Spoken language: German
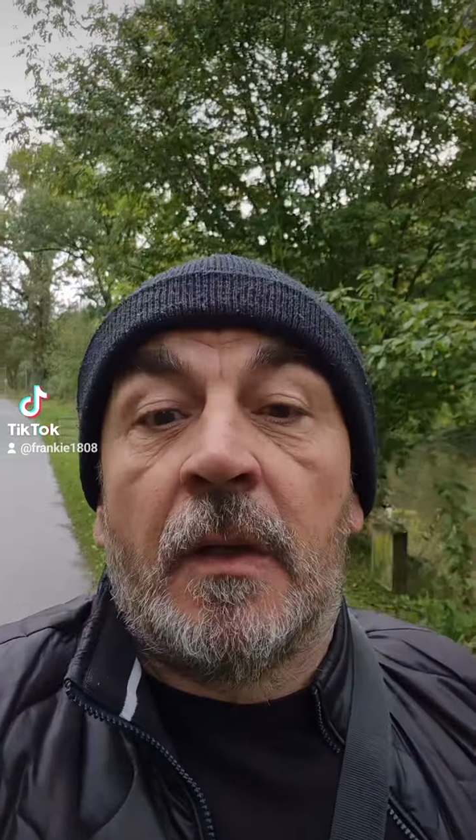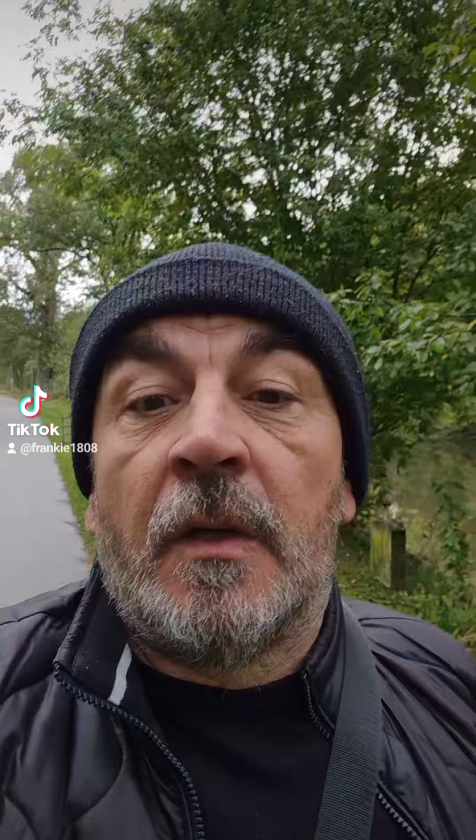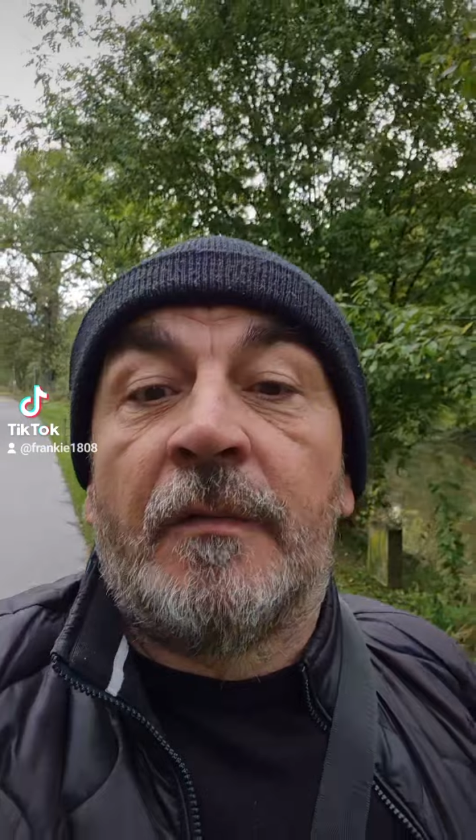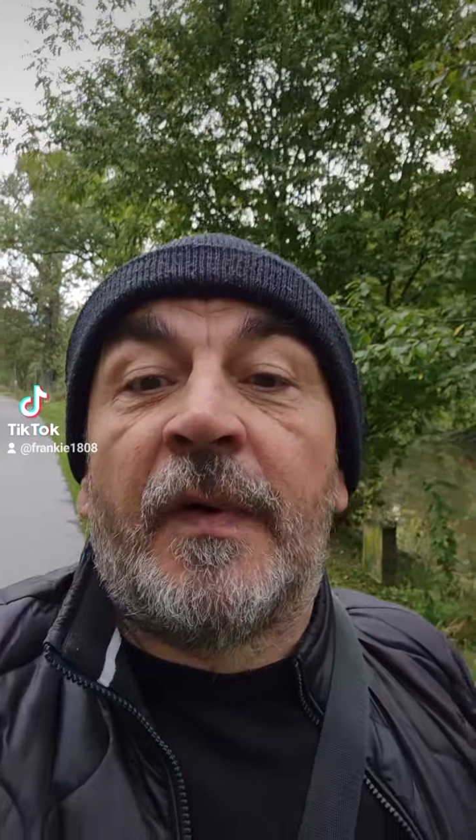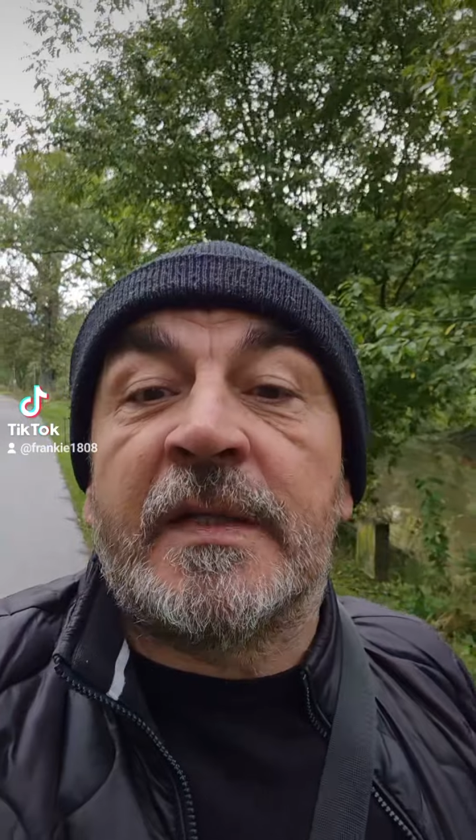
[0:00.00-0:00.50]

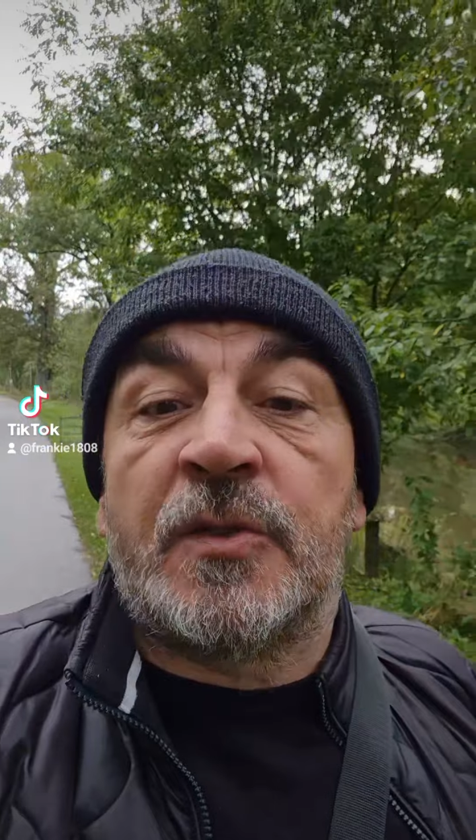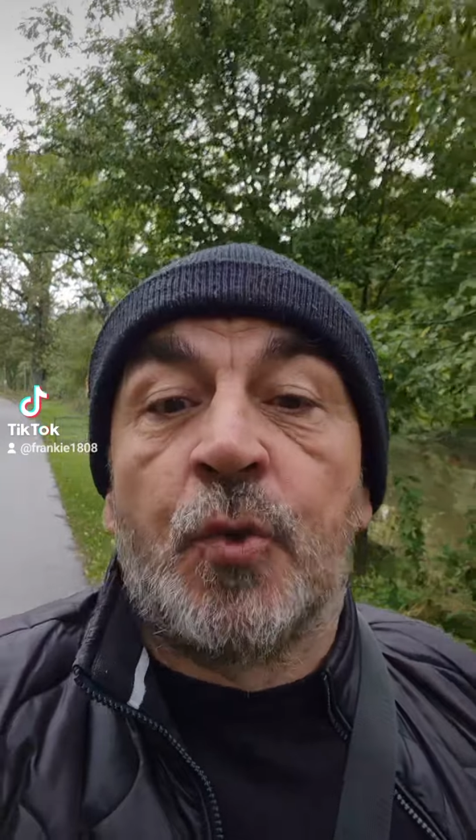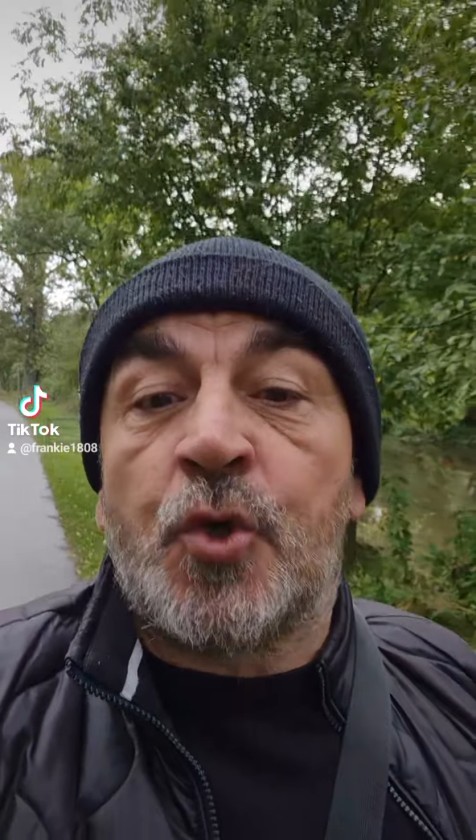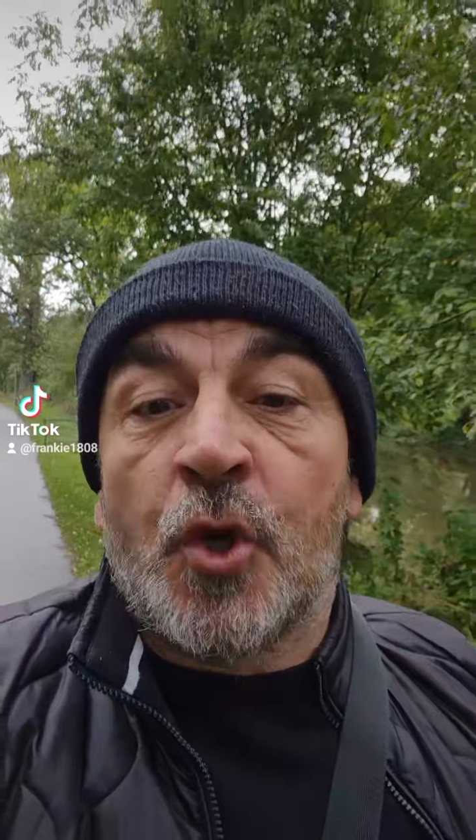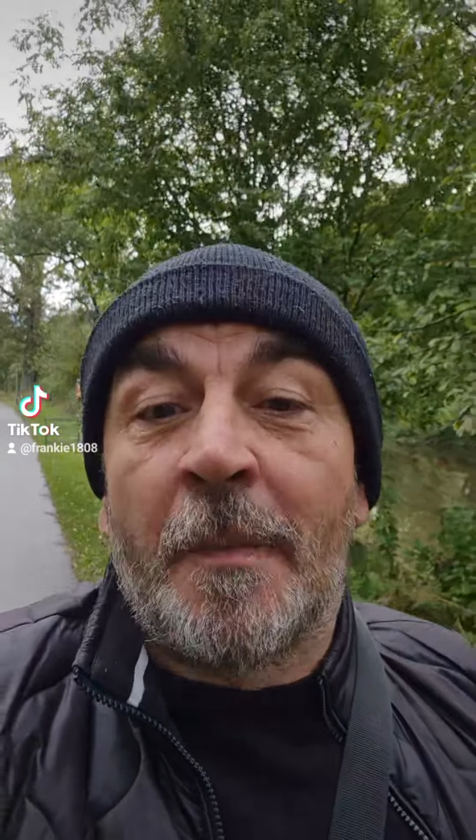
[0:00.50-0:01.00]
Warst du
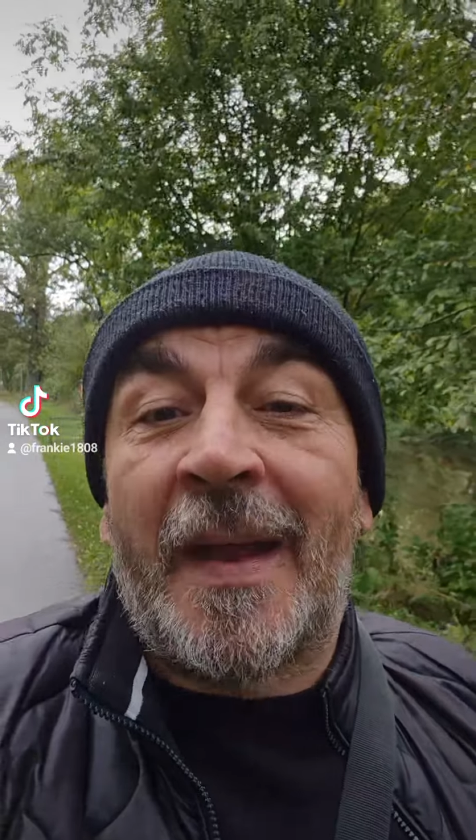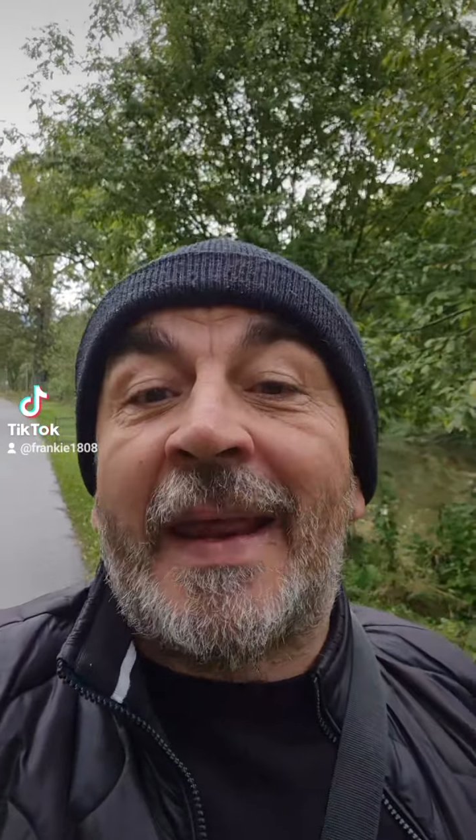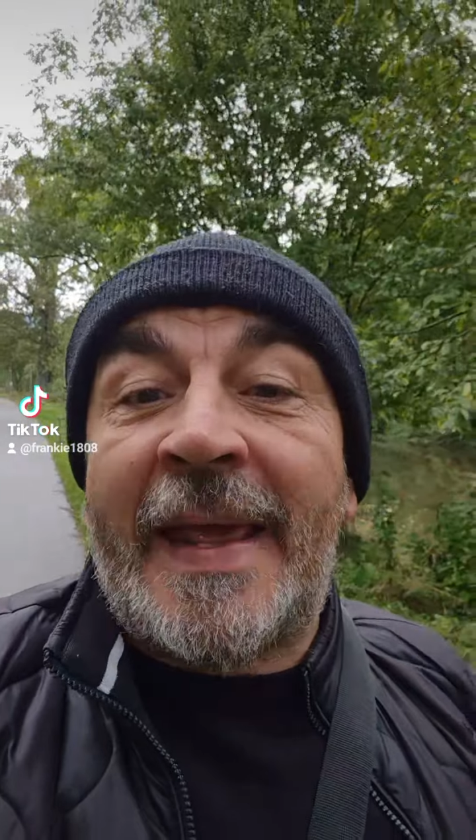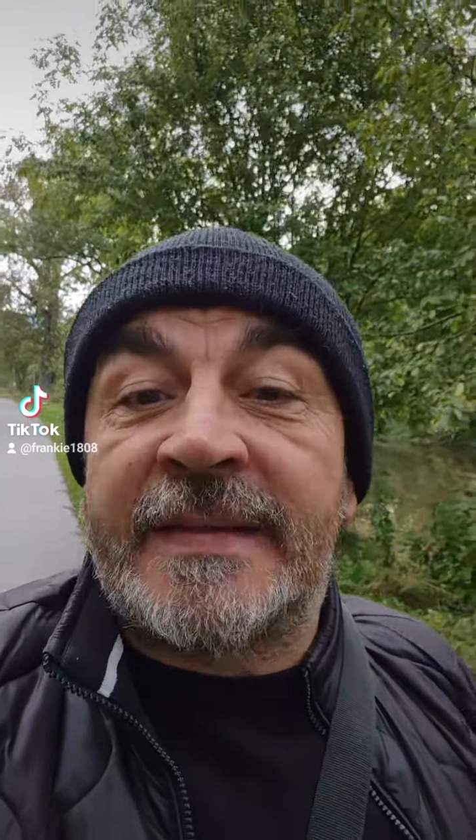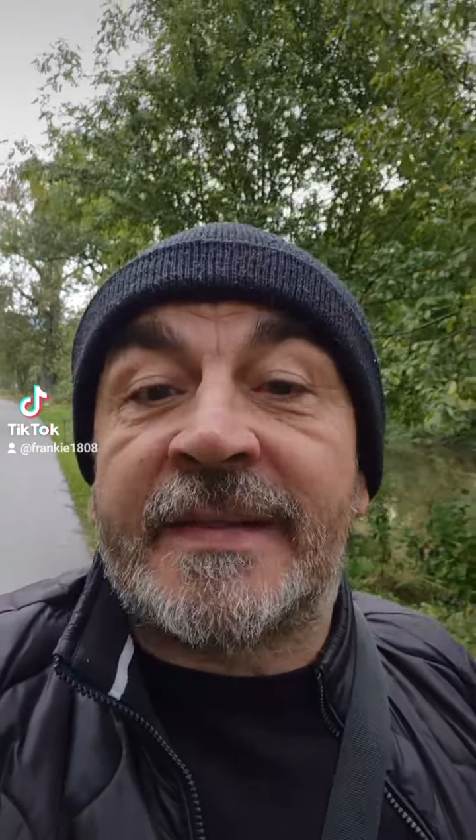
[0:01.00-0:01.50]
schon mal
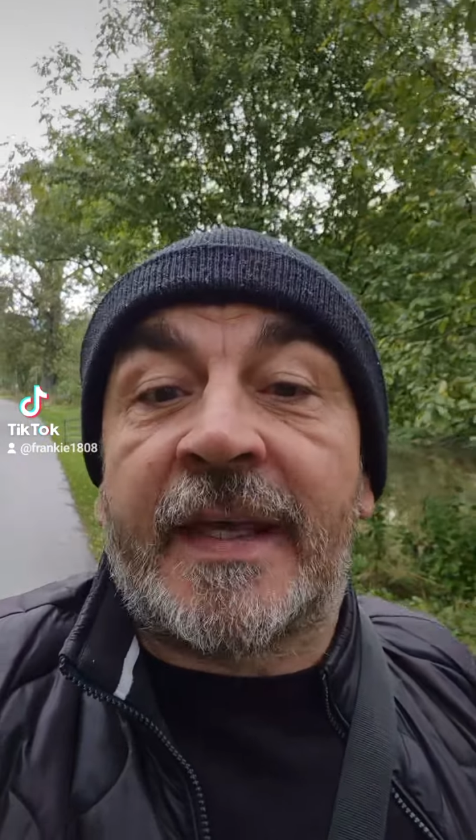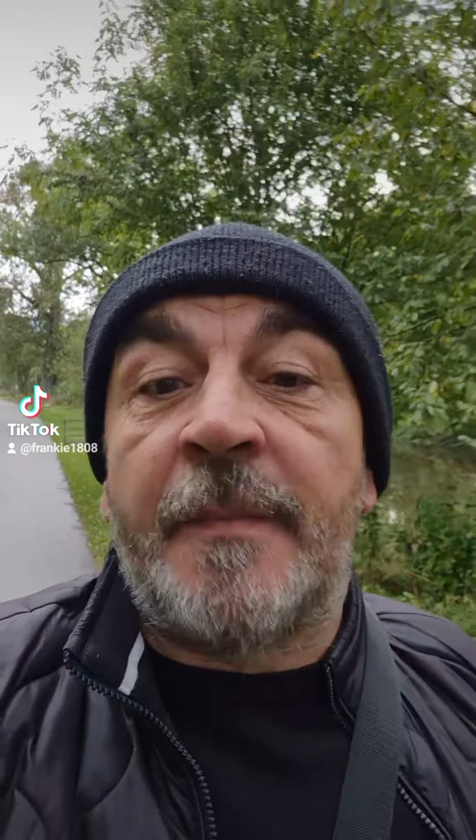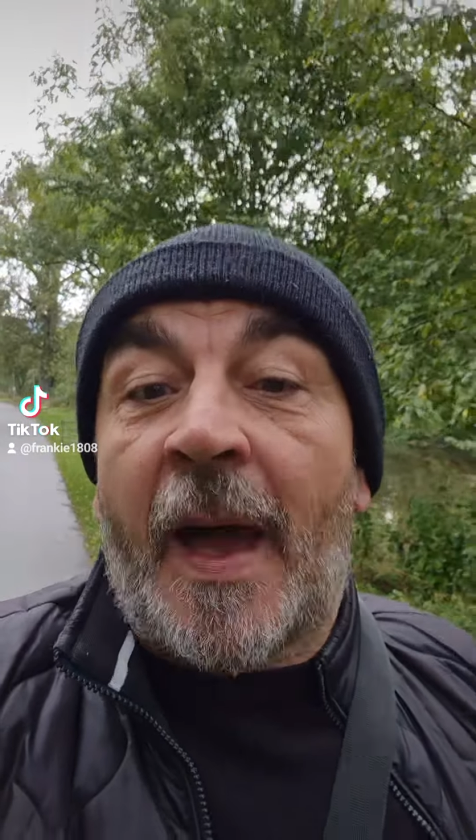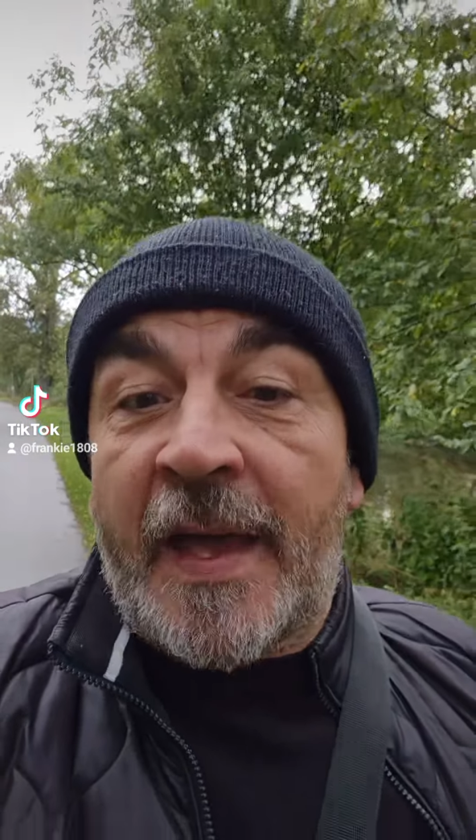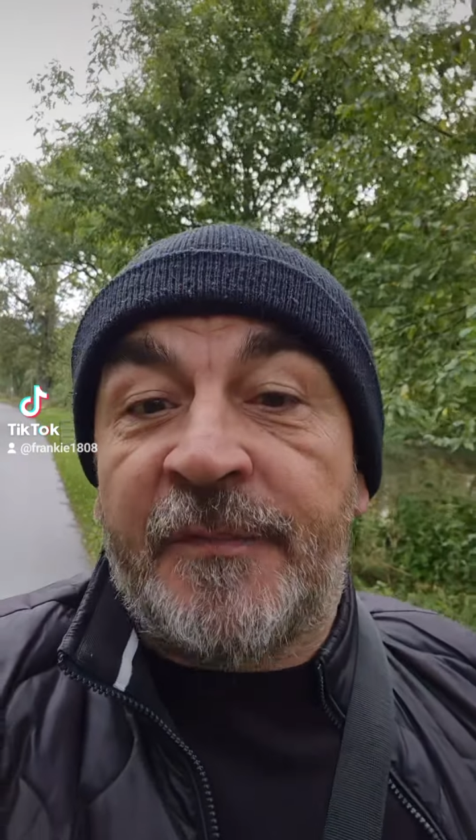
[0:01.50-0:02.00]
extrem
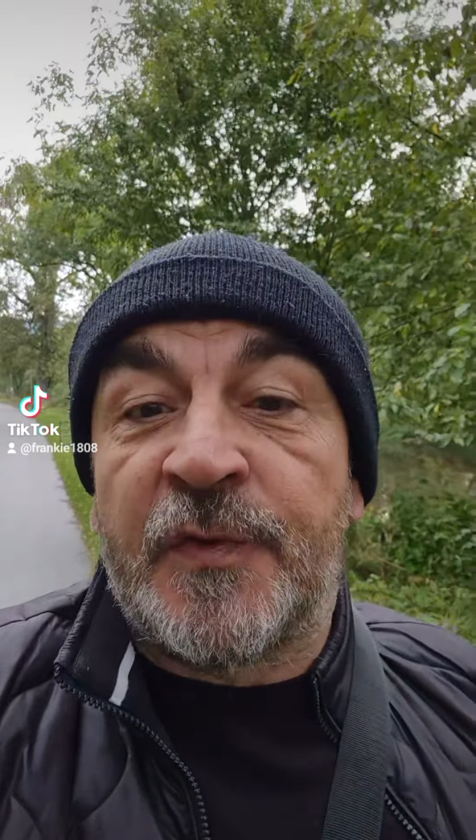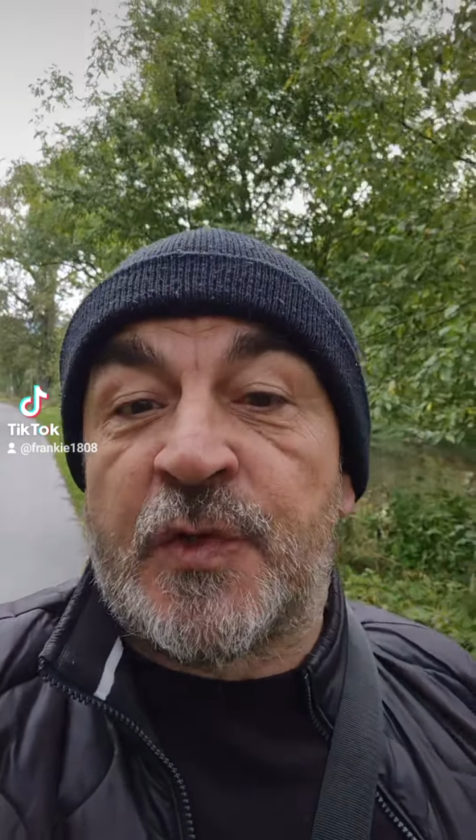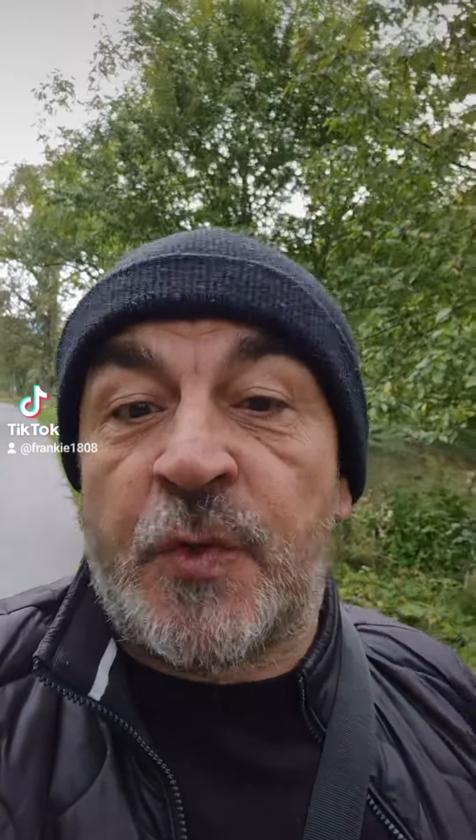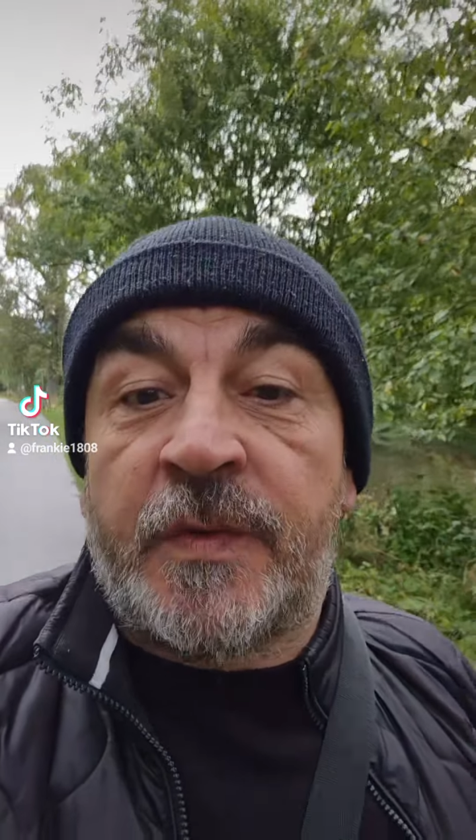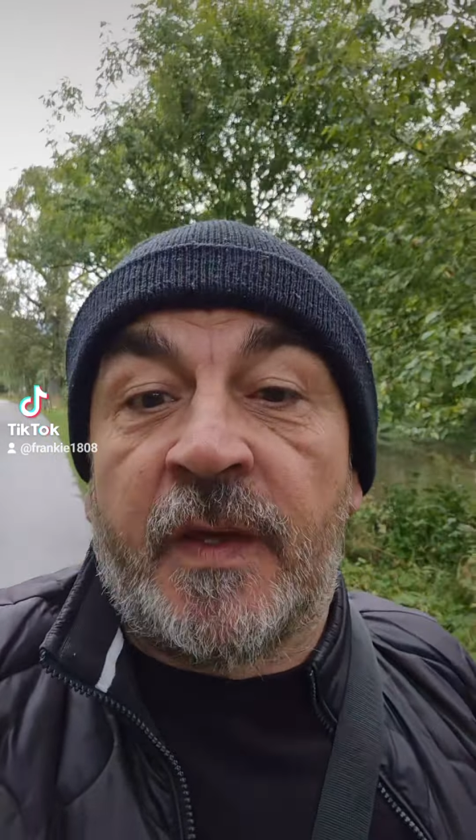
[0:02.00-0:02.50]
eifersüchtig?